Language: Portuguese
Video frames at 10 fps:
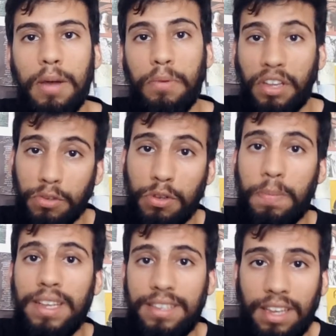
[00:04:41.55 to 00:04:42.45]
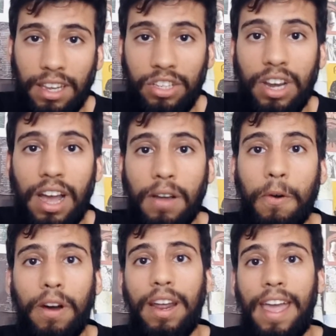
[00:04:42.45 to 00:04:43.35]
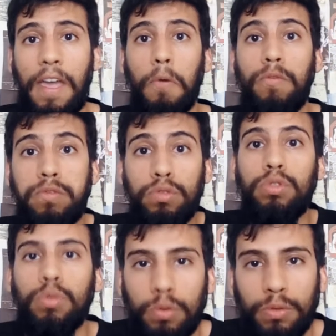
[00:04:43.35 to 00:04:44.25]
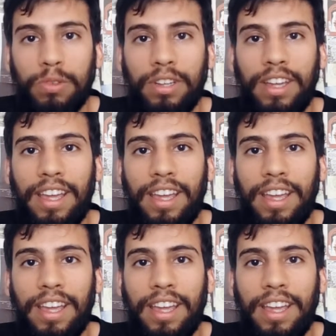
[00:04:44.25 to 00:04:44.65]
porque o seu presente agora é o futuro.